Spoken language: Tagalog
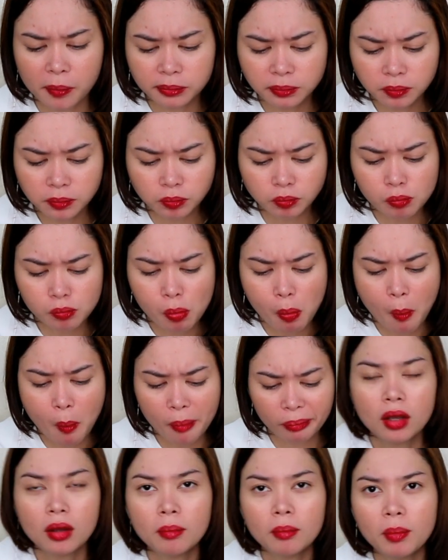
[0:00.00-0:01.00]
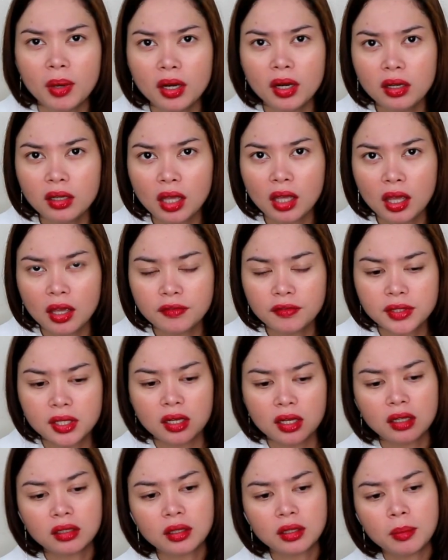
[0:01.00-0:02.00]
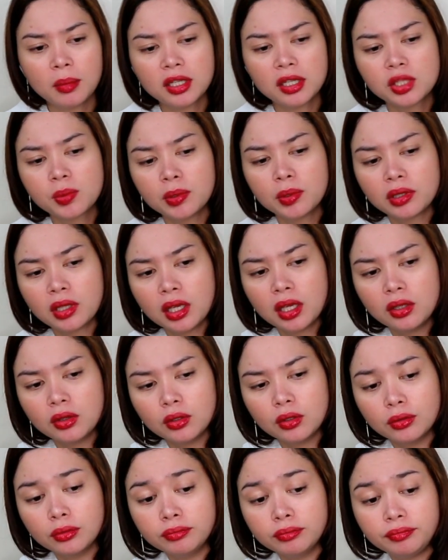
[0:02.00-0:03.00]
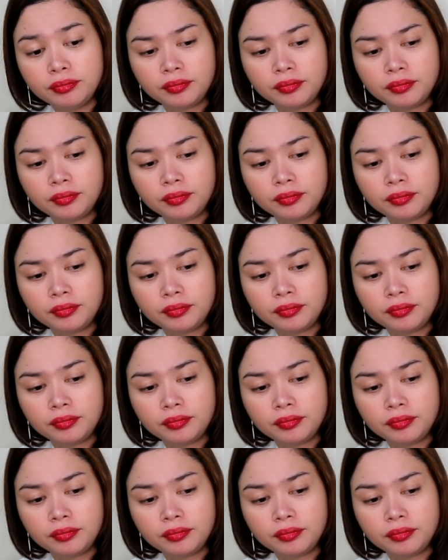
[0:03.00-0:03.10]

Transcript: Hmm. Parang KFC lang na mashed potato.